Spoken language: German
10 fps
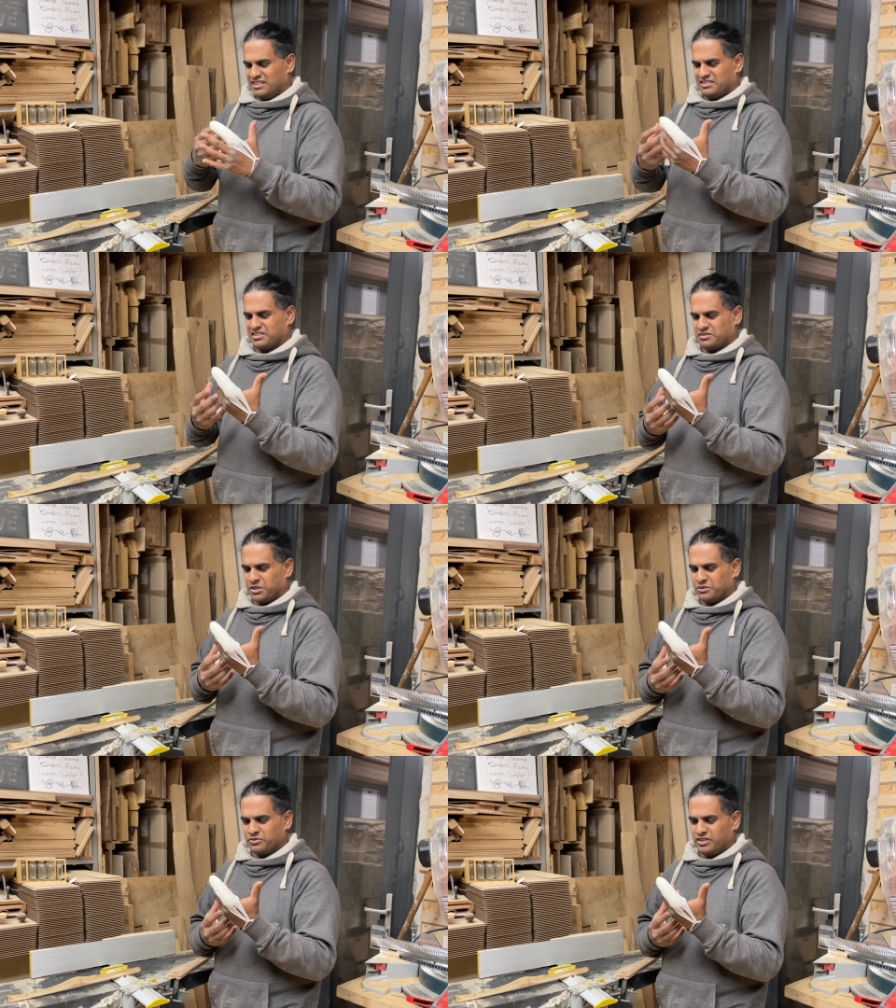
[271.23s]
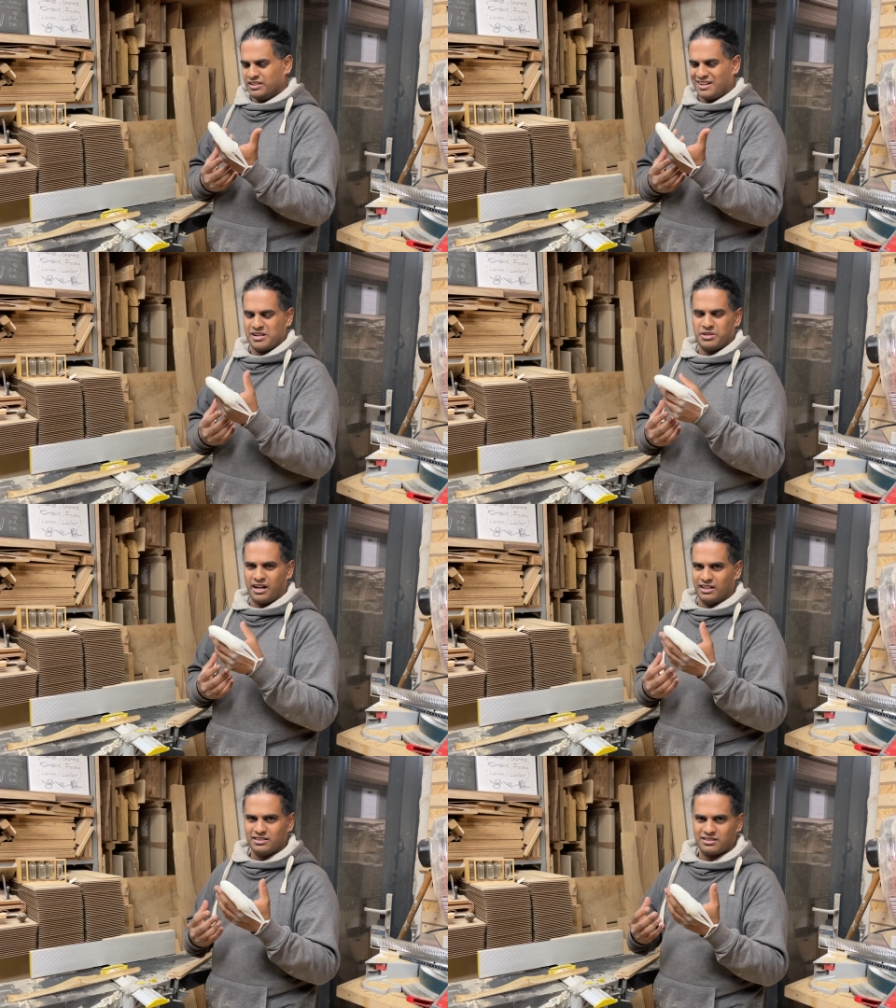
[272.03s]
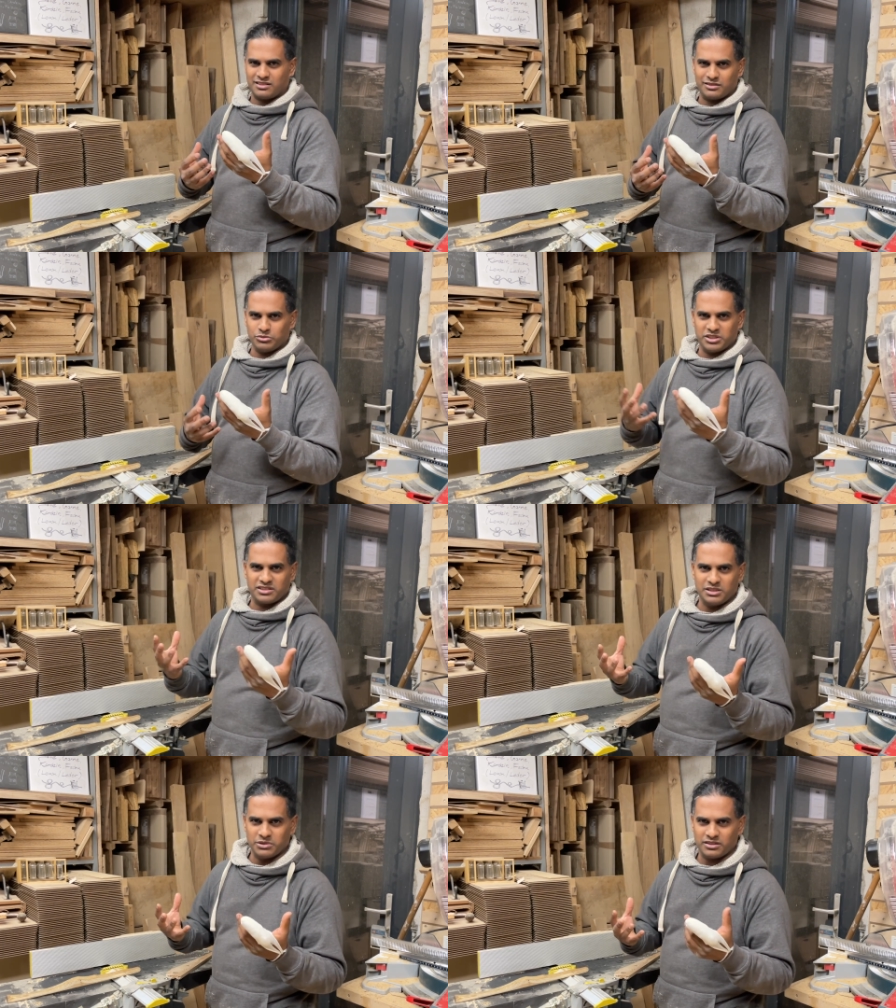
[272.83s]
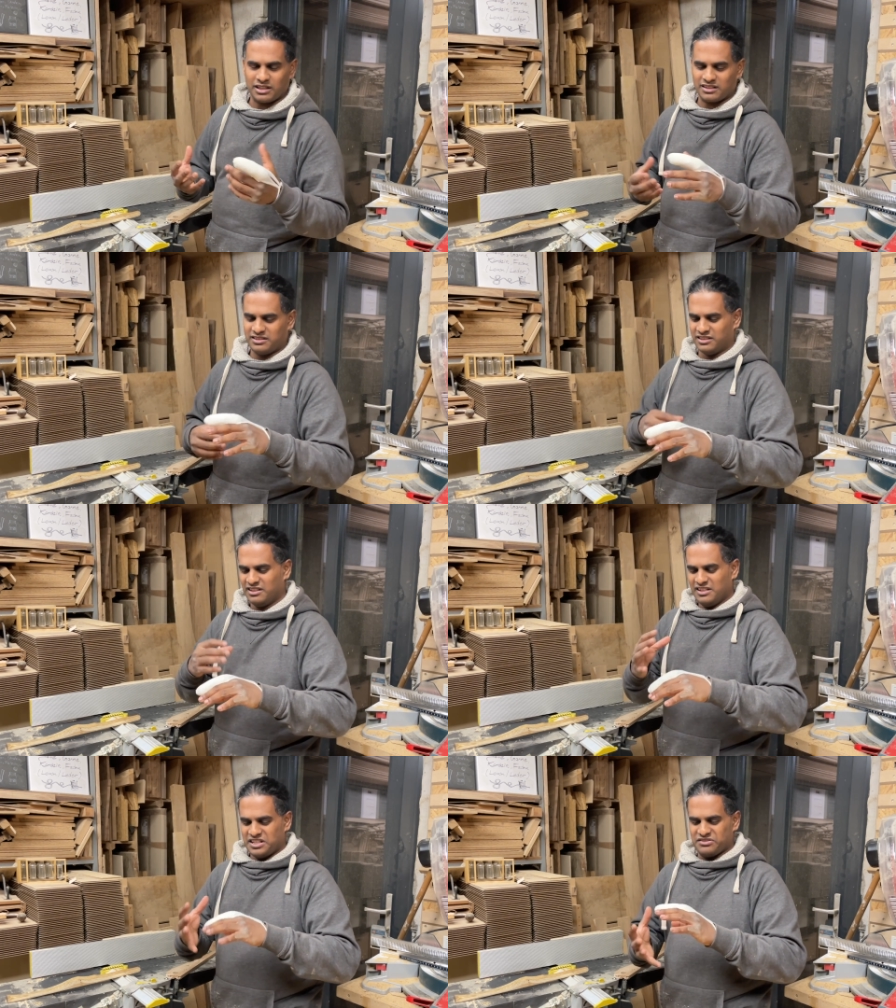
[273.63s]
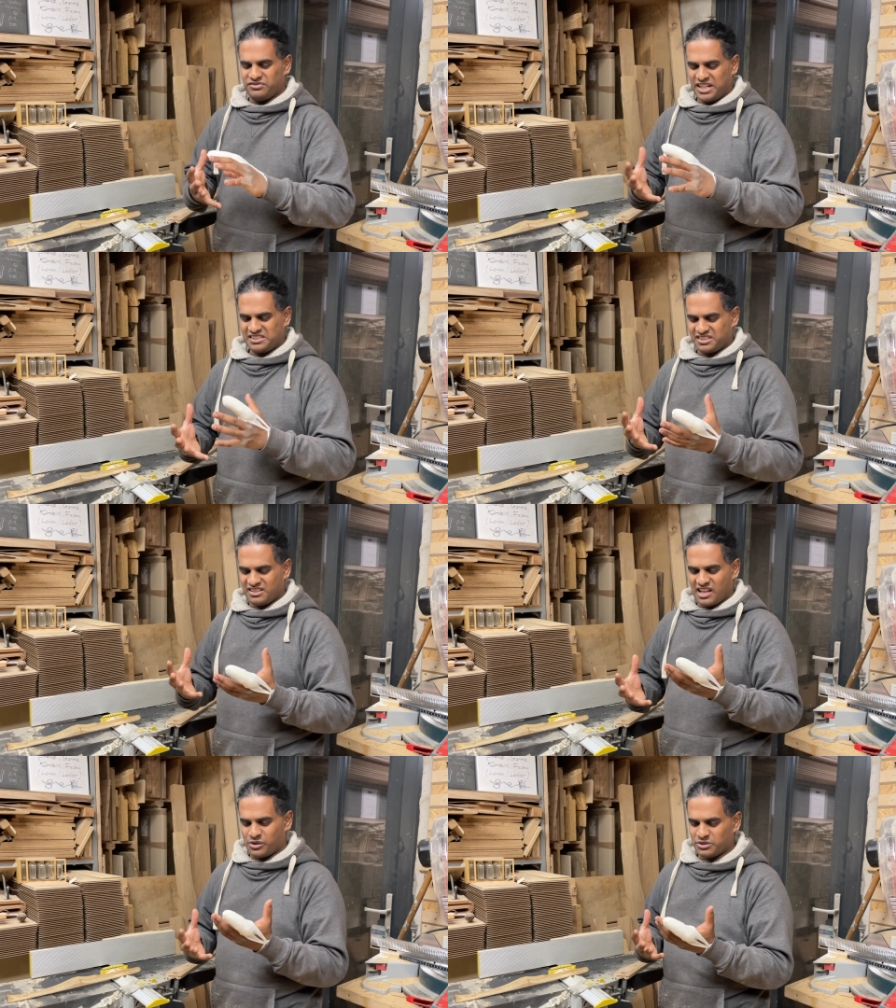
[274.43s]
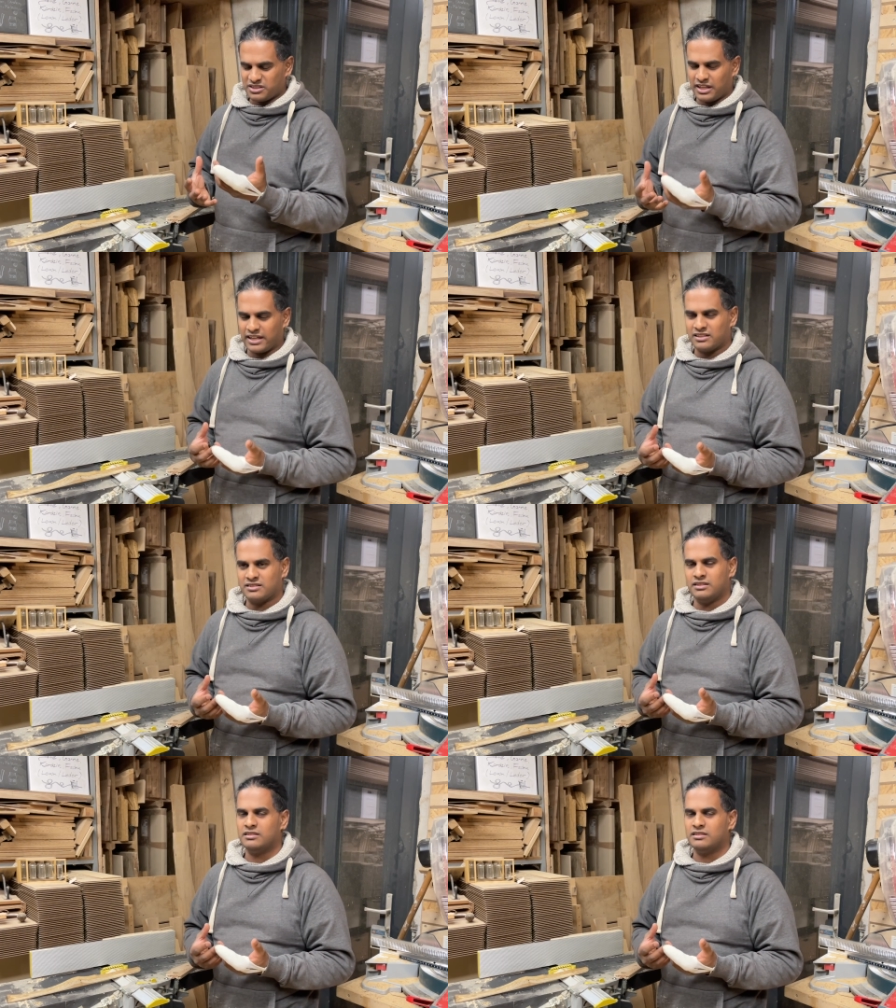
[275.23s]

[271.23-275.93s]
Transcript: dass man irgendwie die halbe Hand, übertrieben gesagt, hier in Fetzen herunterhängen sieht.